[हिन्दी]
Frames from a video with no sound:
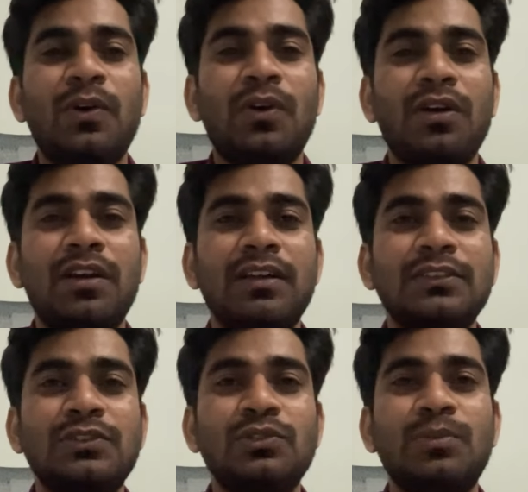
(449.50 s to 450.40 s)
और
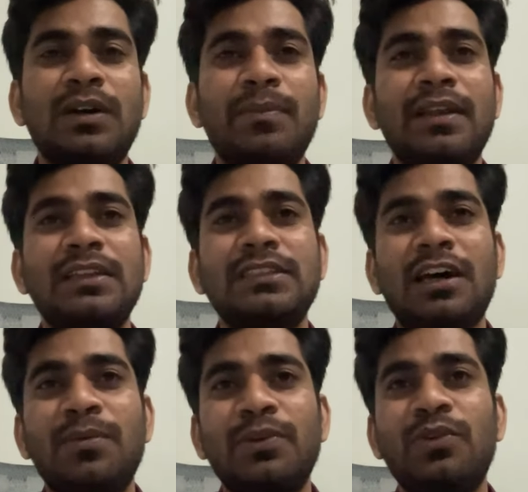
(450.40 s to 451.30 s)
सुबह मैंने
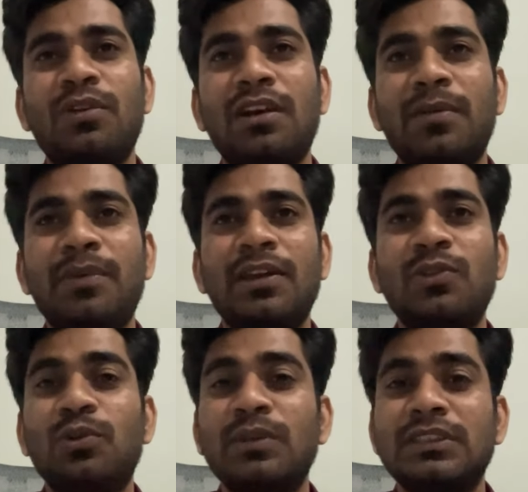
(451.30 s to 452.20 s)
चार बजे उठना भी है
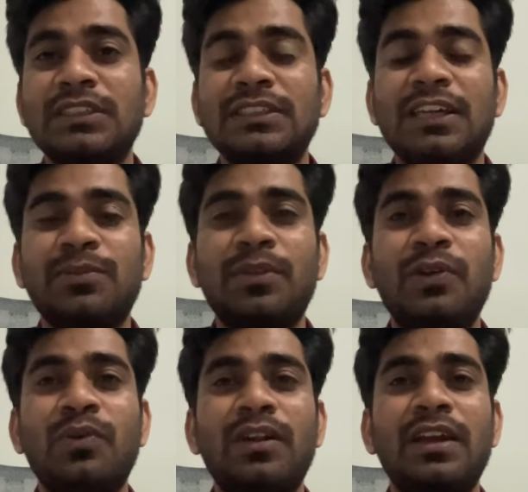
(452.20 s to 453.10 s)
दो बज के सात
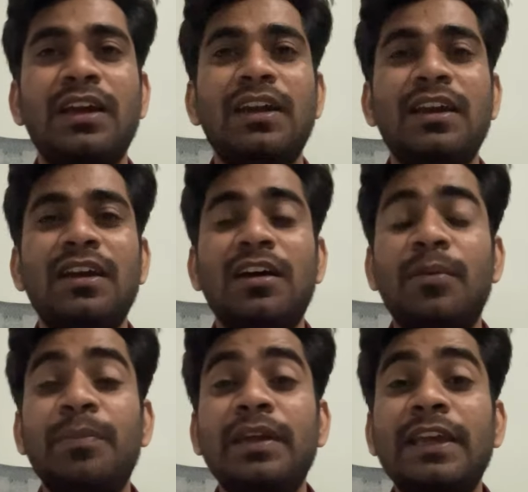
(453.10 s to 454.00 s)
मिनट हो रहे हैं
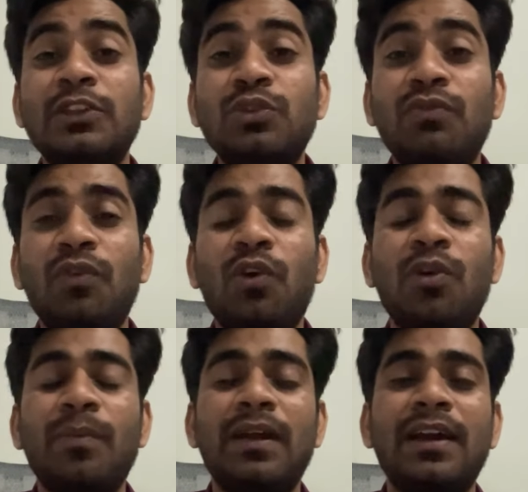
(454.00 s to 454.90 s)
अभी ये जो
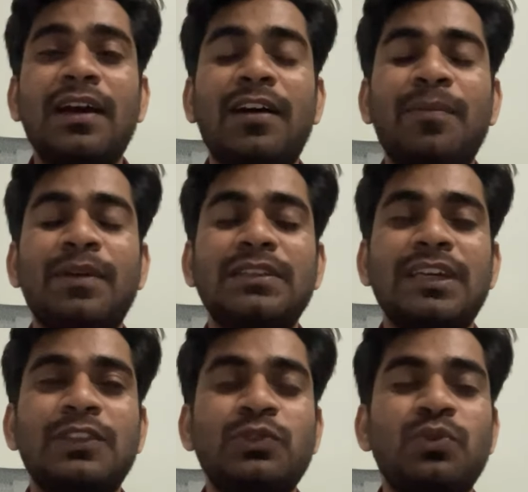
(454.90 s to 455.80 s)
व्लॉग मैं आपके
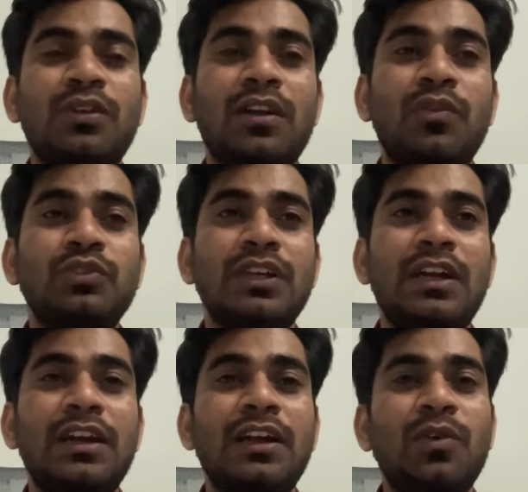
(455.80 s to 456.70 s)
साथ शूट कर रहा हूँ उसे
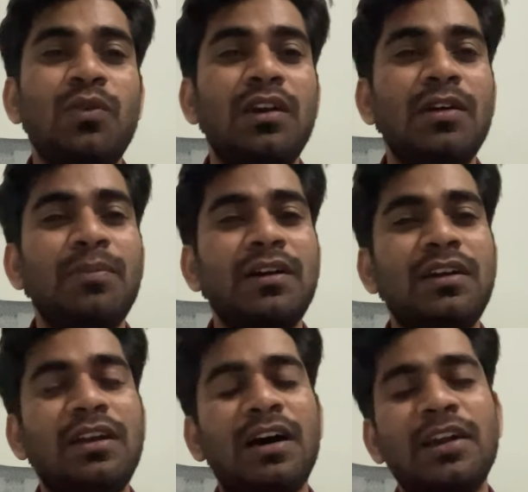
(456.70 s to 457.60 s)
एडिट करूँगा
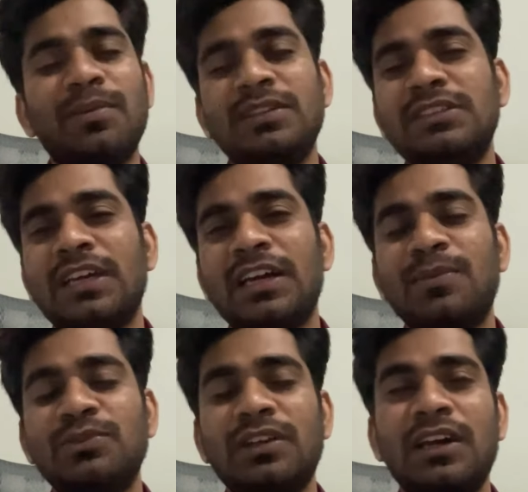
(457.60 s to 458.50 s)
लगभग ढाई बज जाएगा
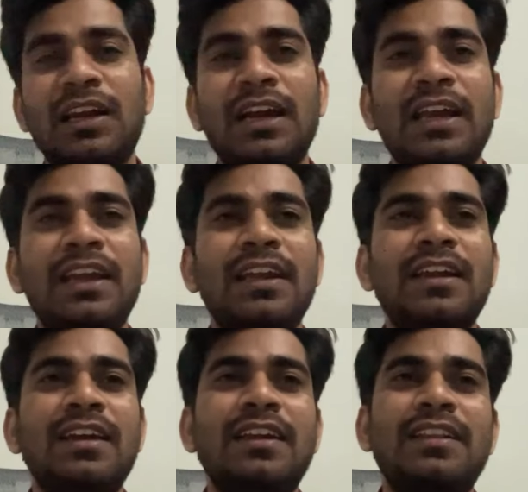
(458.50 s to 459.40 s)
मुझे लग रहा
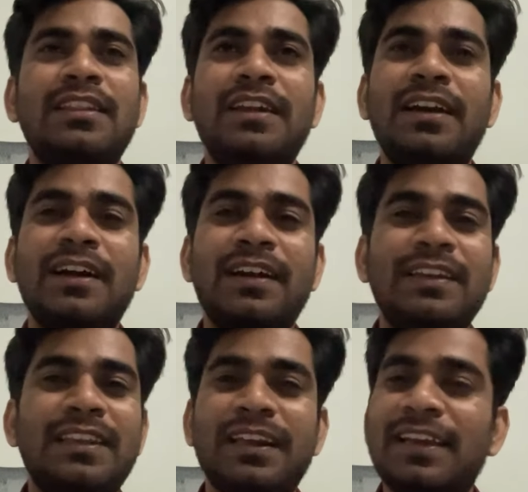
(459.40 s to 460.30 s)
है डेढ़
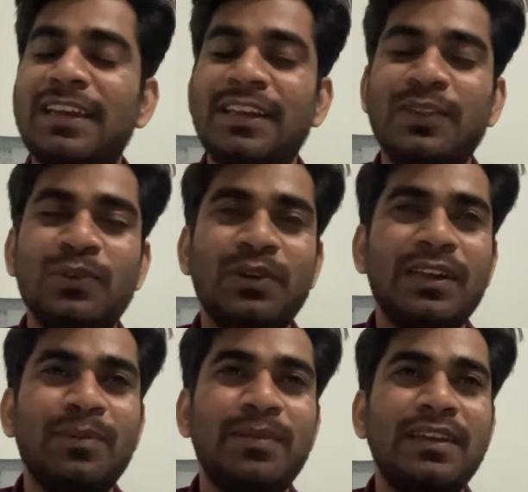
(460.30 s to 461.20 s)
घंटे की नींद होगी
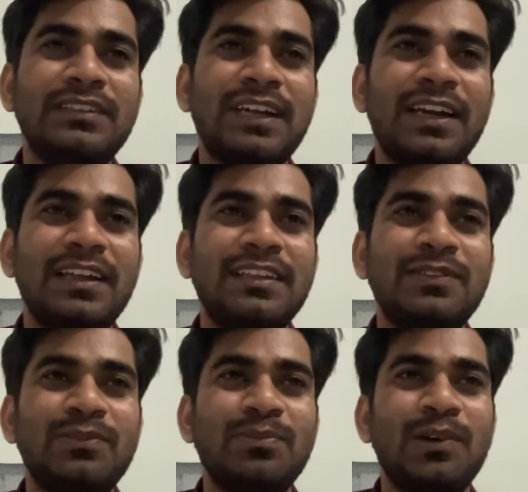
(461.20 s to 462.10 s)
अपनी शायद
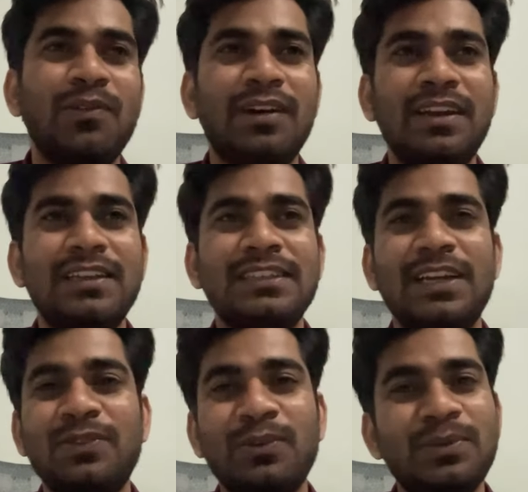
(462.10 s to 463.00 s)
भगवान ने
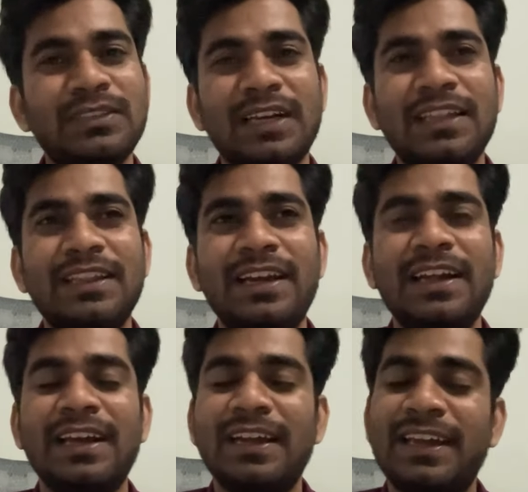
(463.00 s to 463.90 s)
चाहिए वो भी शायद डेढ़
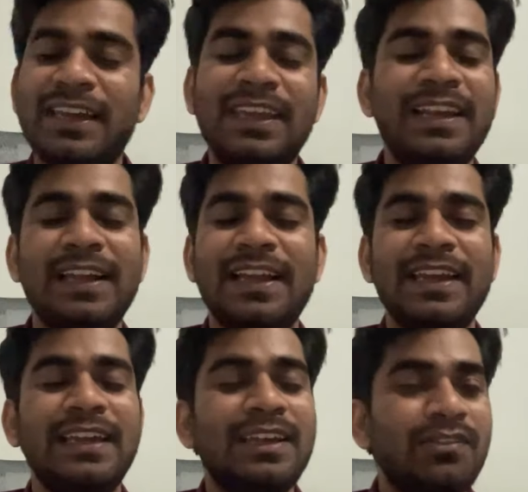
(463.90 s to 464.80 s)
या एक ही रह
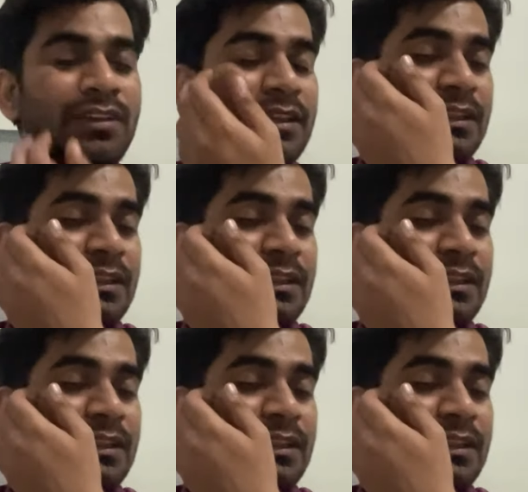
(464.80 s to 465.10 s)
जाएगी क्योंकि